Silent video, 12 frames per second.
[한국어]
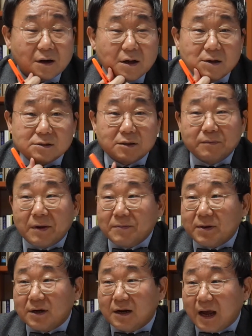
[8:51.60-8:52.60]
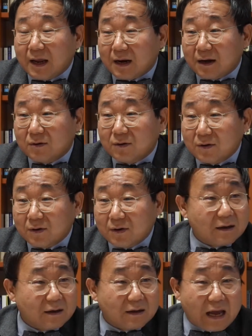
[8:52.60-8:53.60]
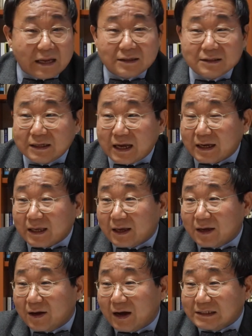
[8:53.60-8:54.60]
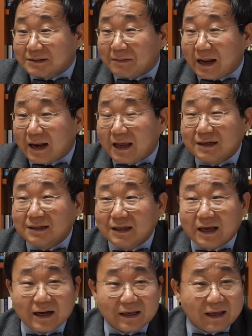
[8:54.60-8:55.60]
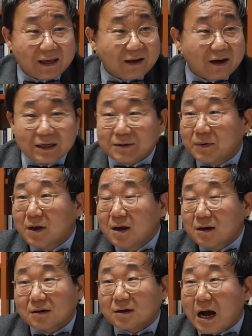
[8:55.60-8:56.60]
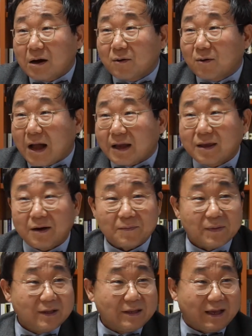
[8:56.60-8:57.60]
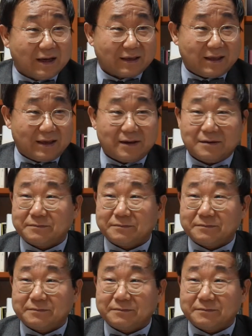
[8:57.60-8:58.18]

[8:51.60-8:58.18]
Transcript: 성매매를 하라고 하는 이야기예요 하지 말라는 이야기예요 아니면 그거하고 관계 없는 이야기예요